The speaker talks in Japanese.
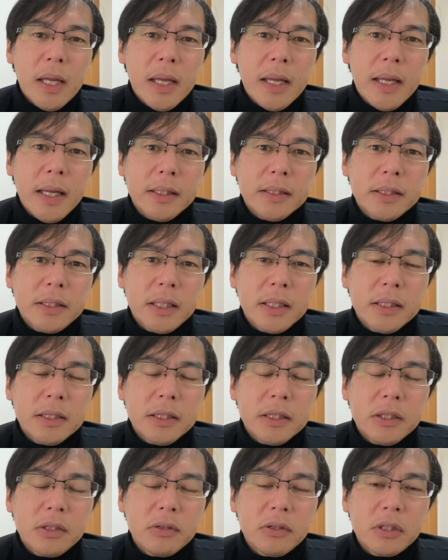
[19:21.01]
えー、
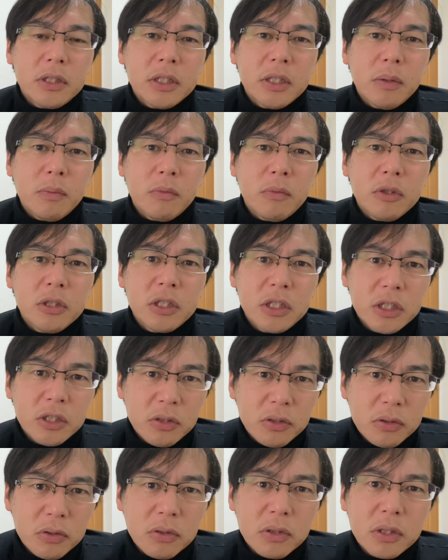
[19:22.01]
2021年も引
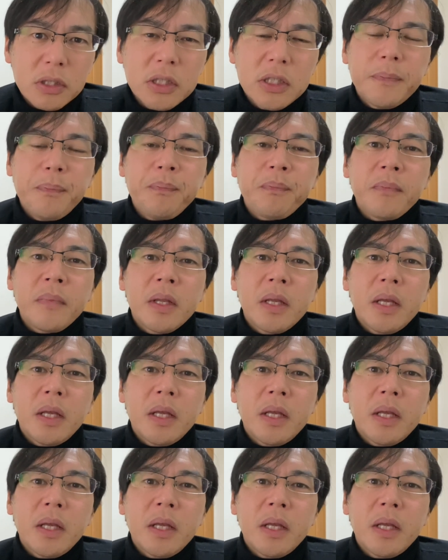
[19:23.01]
き続き、